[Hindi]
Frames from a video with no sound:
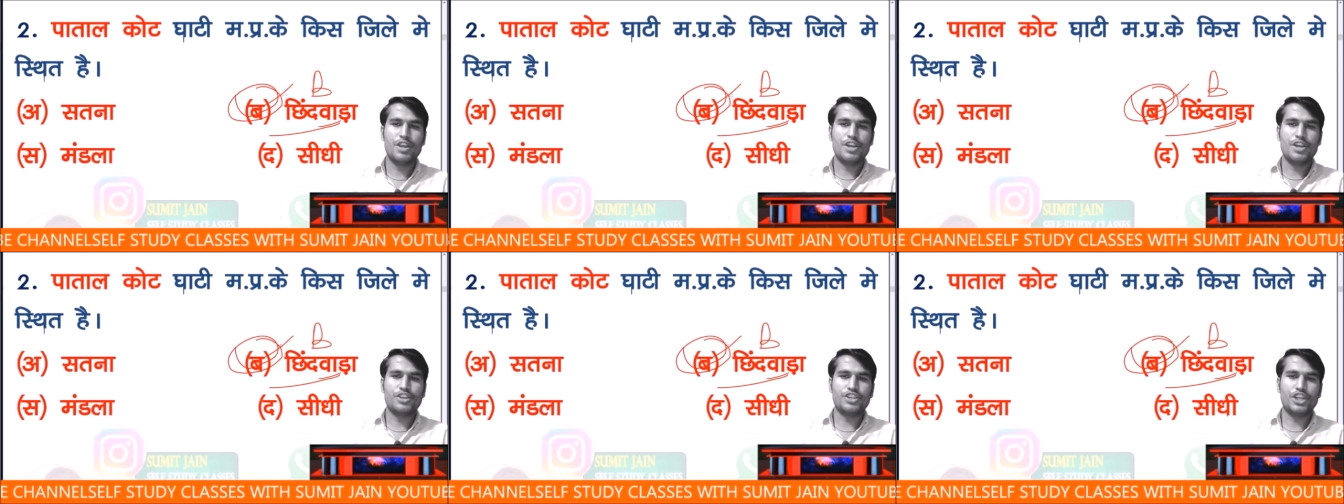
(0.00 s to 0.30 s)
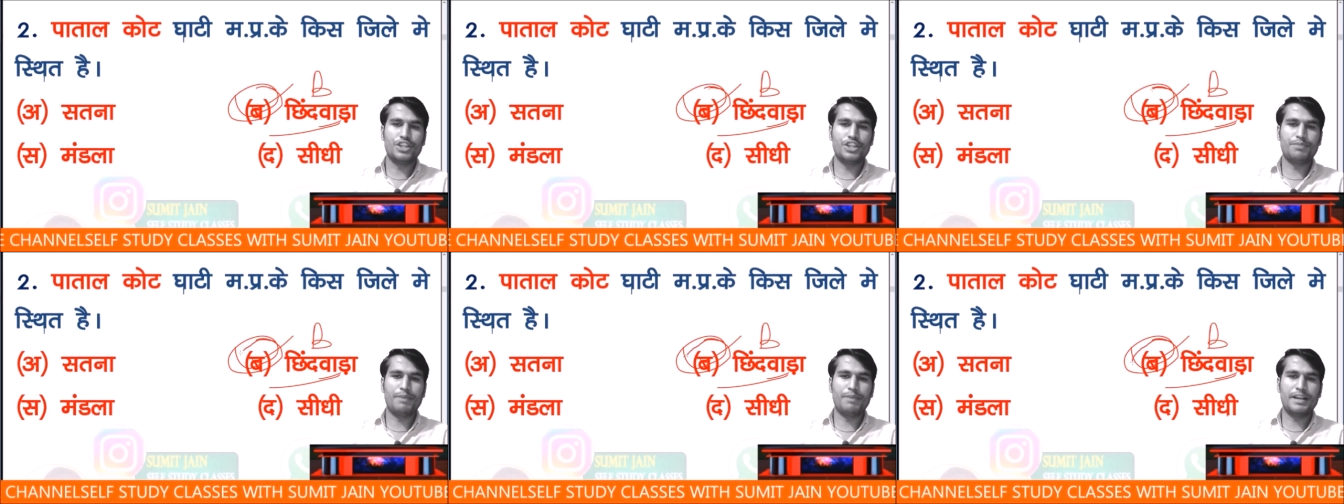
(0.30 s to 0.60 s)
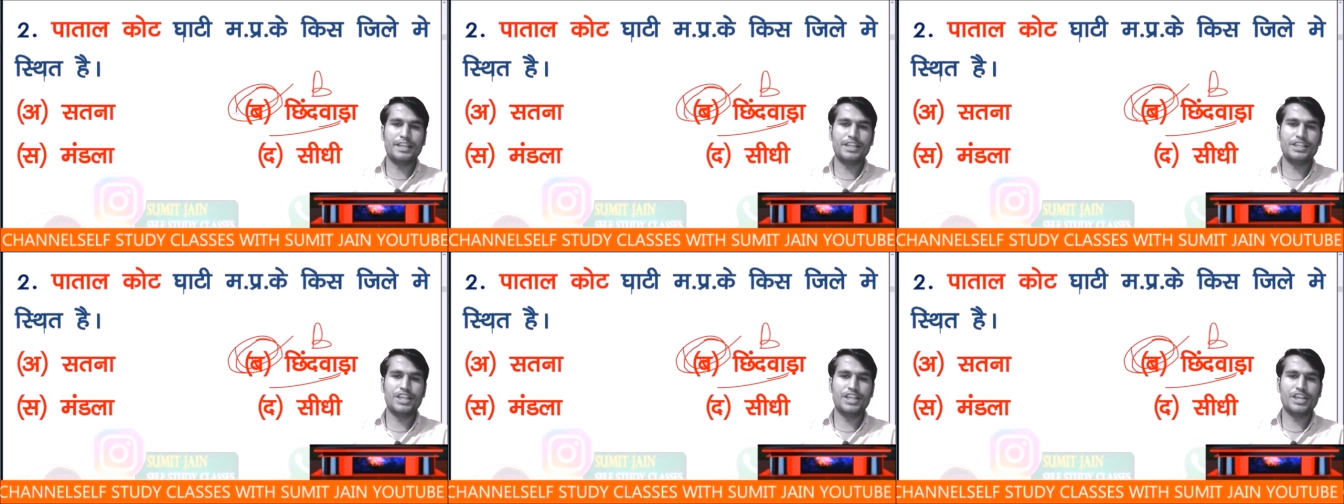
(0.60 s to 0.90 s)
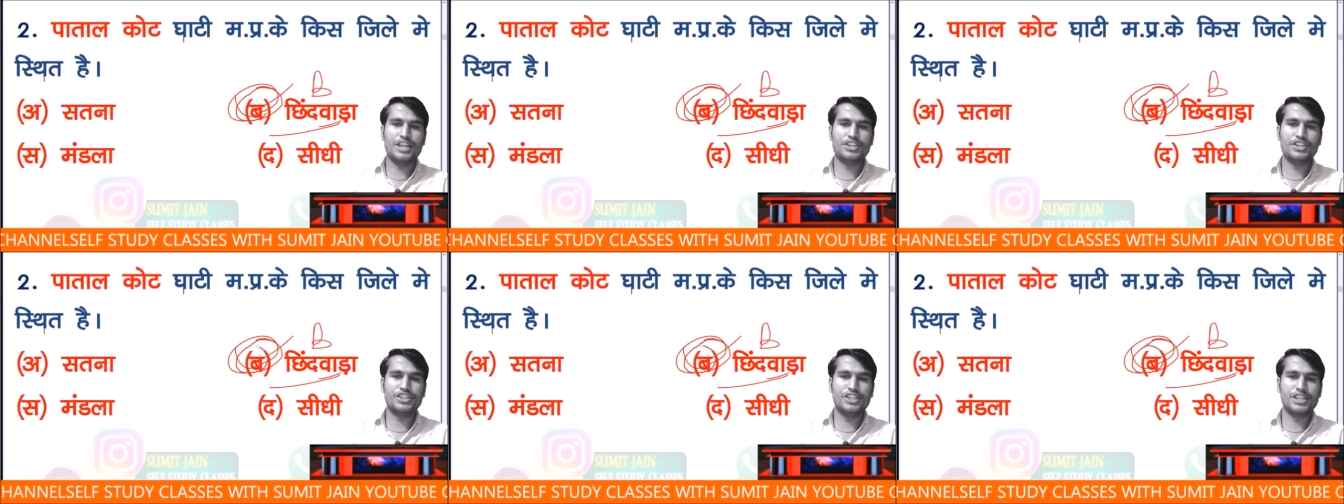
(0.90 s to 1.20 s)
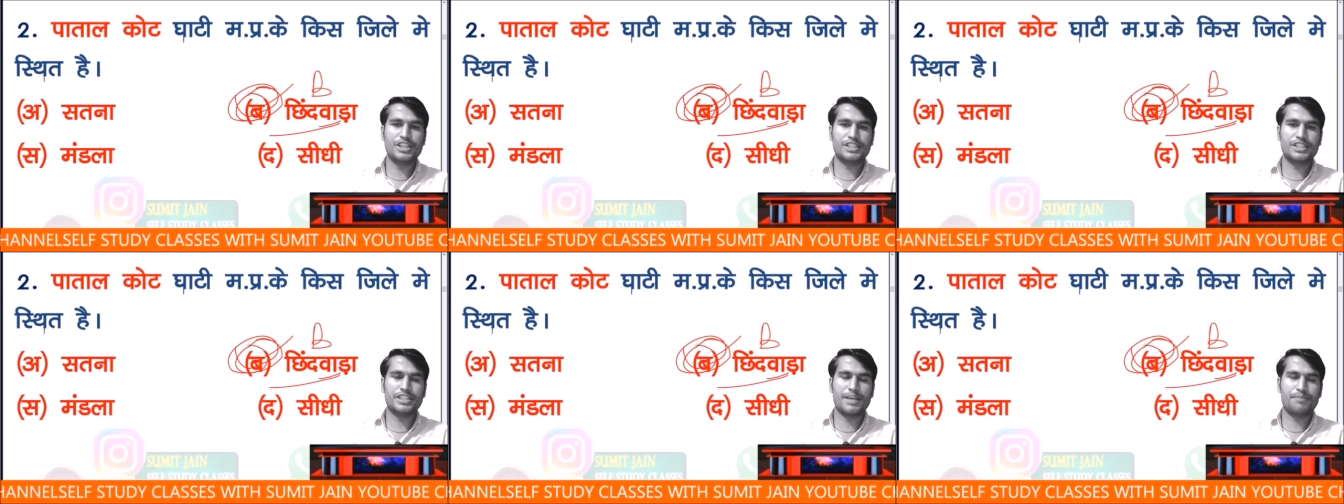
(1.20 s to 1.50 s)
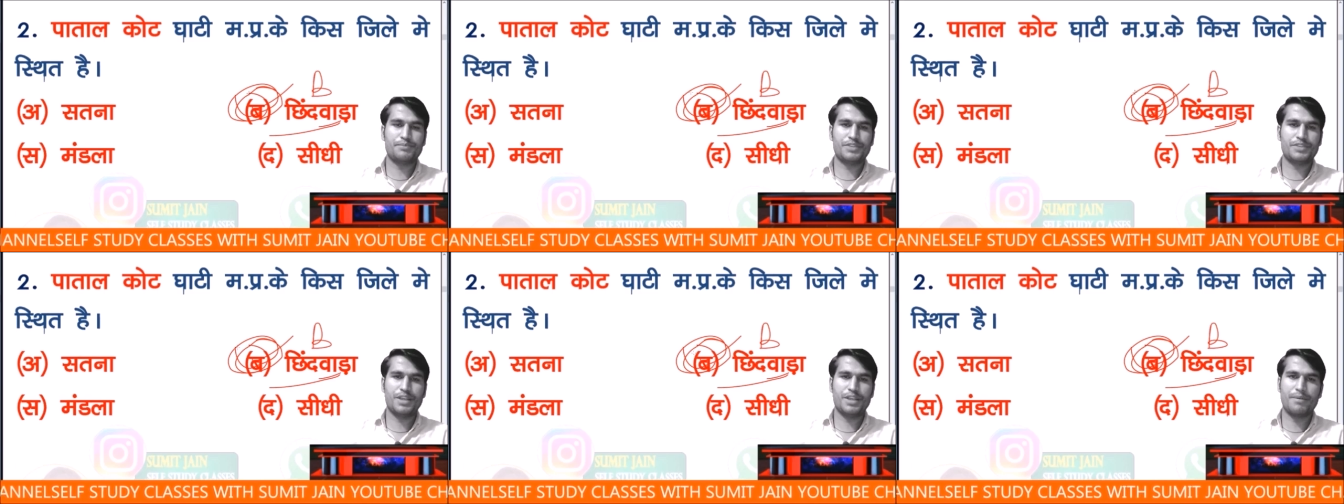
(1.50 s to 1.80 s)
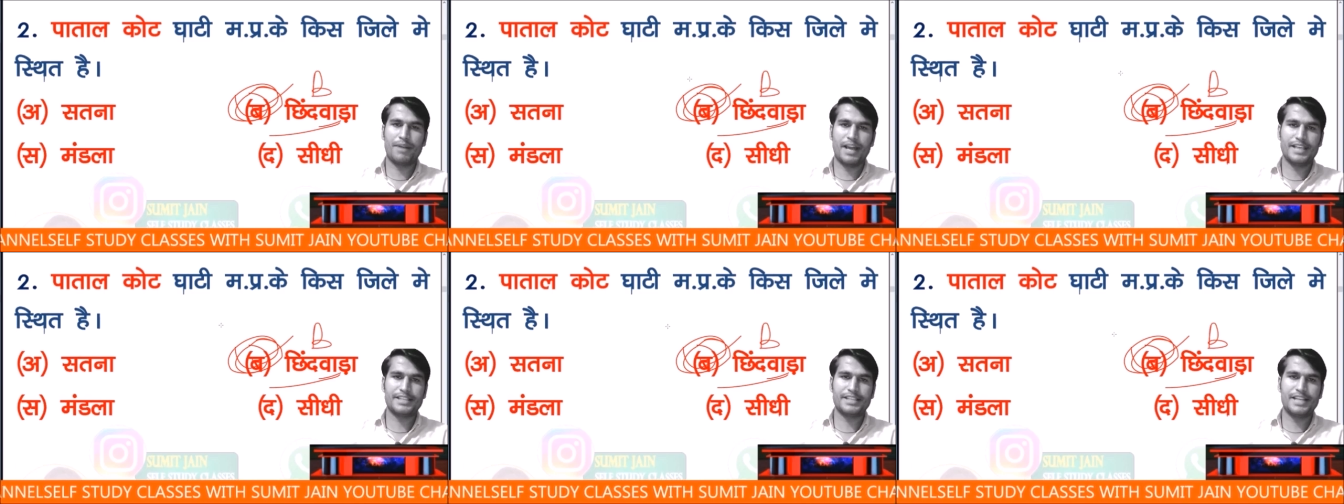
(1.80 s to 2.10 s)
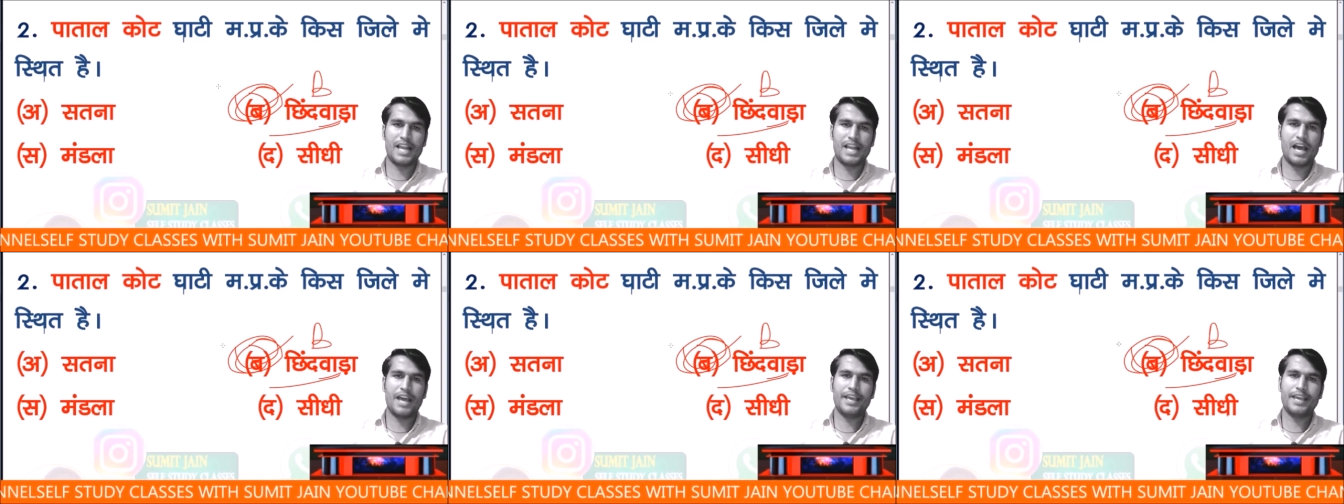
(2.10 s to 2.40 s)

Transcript: क्षेत्रफल की दृष्टि से सबसे बड़ा जिला